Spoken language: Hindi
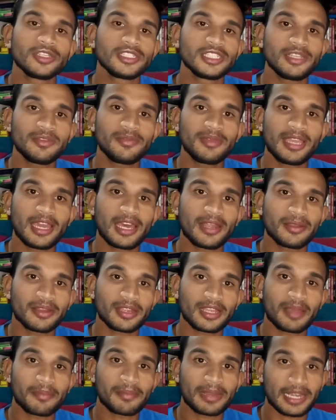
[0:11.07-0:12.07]
टी आर
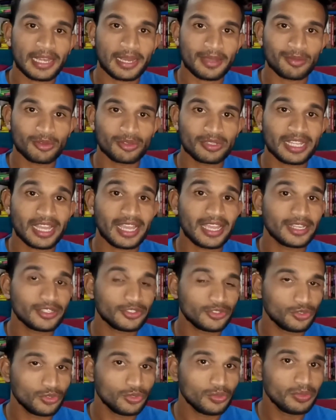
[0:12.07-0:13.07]
का मतलब होता है
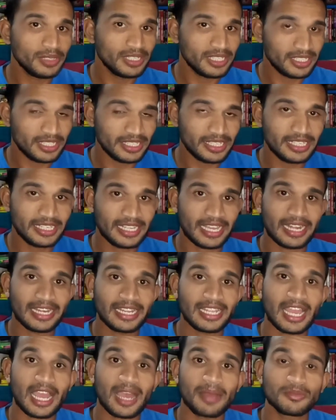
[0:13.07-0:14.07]
टू बी रीड यानी
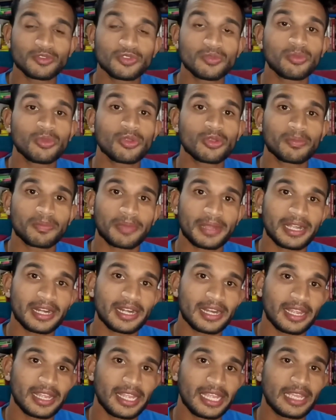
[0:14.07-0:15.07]
आप जो बुक पढ़
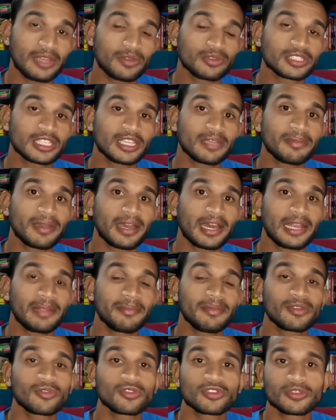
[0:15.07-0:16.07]
रहे हैं उसके बारे
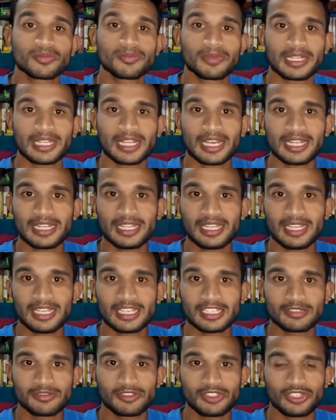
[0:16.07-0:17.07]
में कुछ बताते हैं
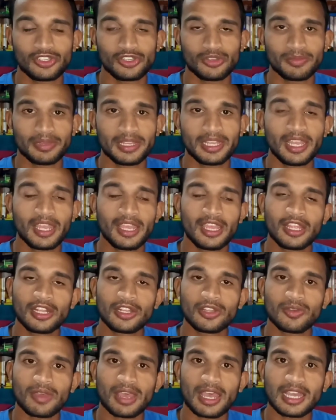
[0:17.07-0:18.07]
इस वीडियो में
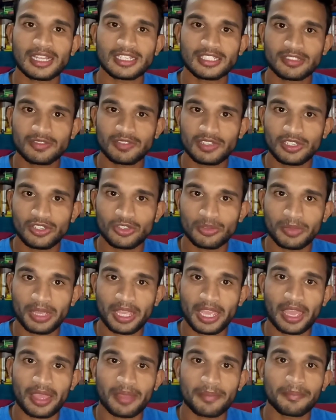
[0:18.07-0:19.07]
तो आज इस वीडियो में
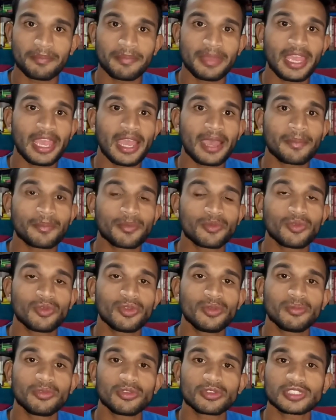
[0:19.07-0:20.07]
मैं आपको
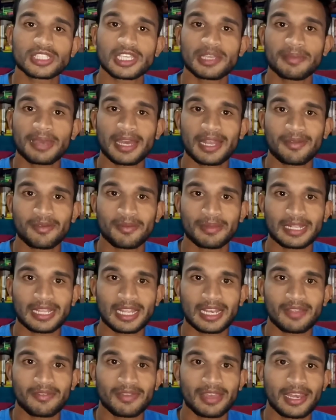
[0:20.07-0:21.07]
उन बुक्स के बारे में
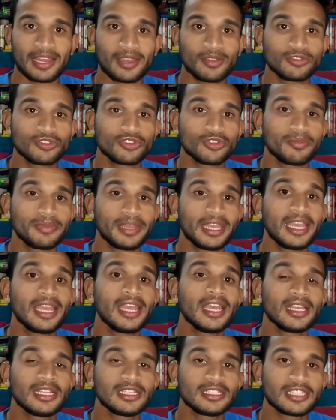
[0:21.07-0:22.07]
बताने वाला हूं जो मैं
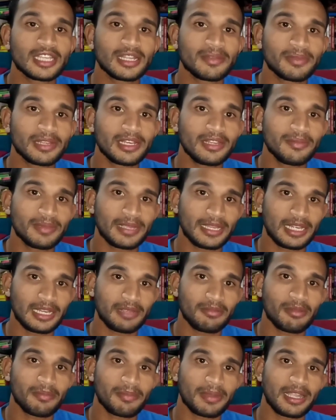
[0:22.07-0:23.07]
जनवरी
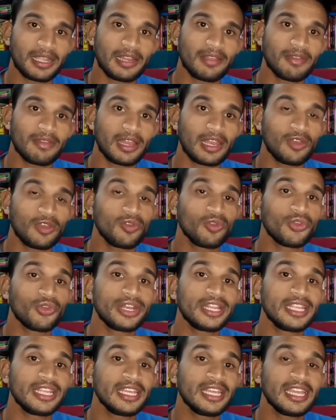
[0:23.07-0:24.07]
महीने में पढ़ने वाला हूं
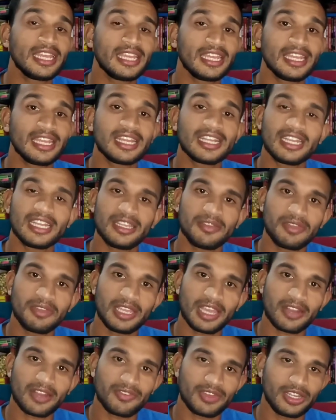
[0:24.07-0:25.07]
और ये एक टी
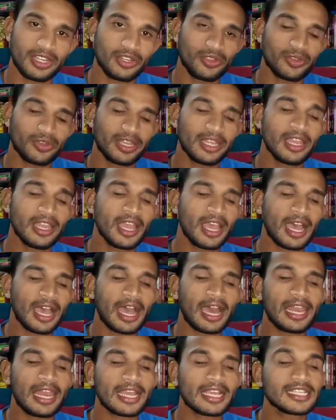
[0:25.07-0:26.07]
आर वीडियो है
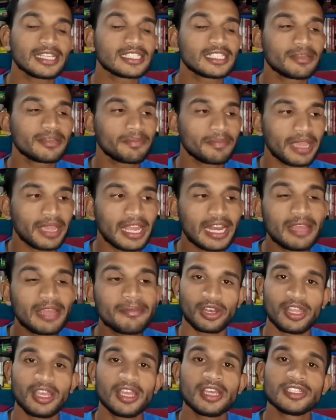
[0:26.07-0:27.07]
हालांकि इससे पहले
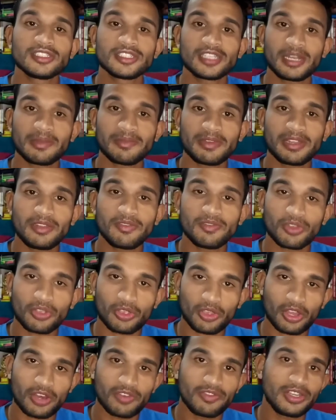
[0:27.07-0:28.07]
मैं जनवरी
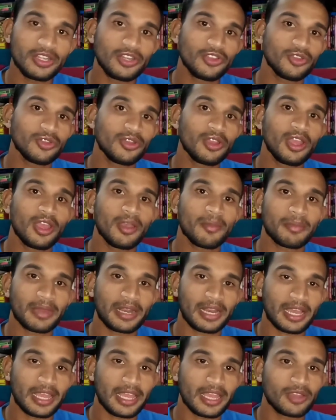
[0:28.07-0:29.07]
बुक हॉल वीडियो
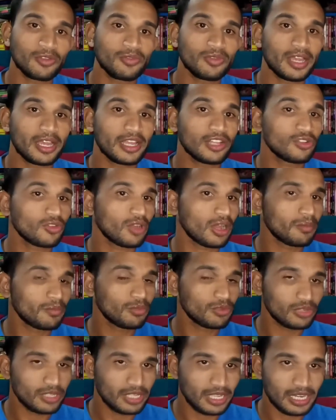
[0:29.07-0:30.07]
बनाया हुआ है तो आप
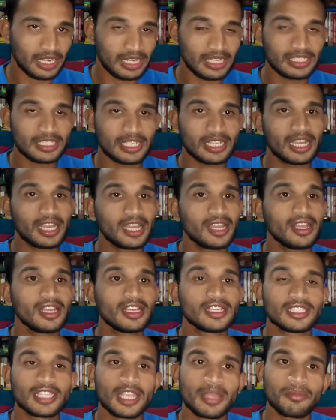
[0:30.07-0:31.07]
वो देख लीजिएगा
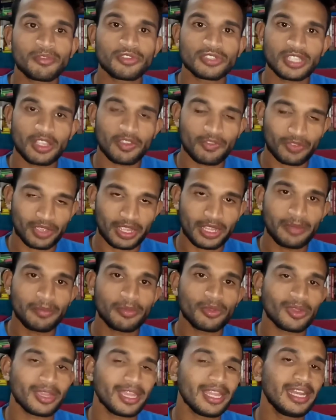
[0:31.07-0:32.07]
सेम टू सेम वही
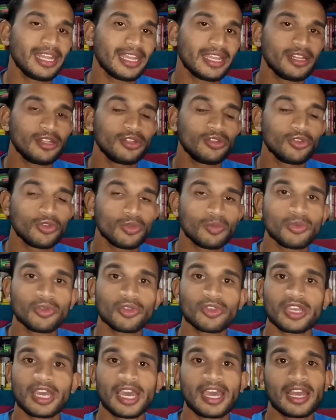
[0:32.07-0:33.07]
बुक हैं लेकिन दो
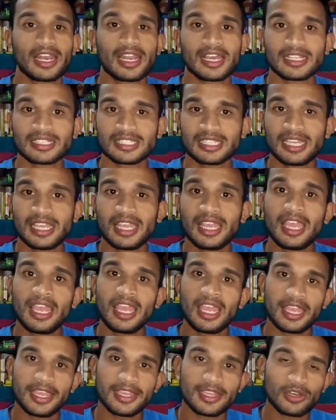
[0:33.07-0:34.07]
बुक अलग से
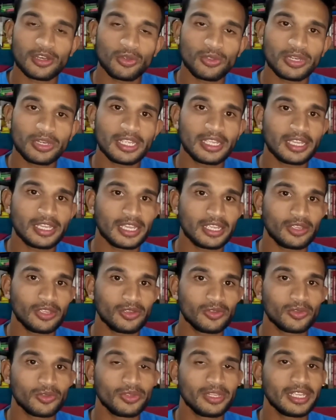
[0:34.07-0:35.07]
इंक्लूड की गई
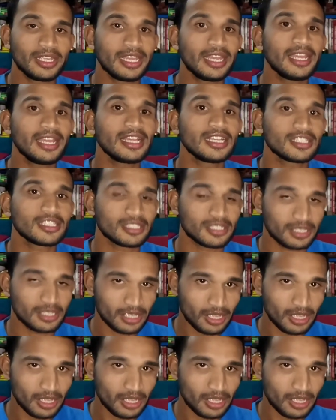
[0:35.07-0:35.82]
हुई हैं इस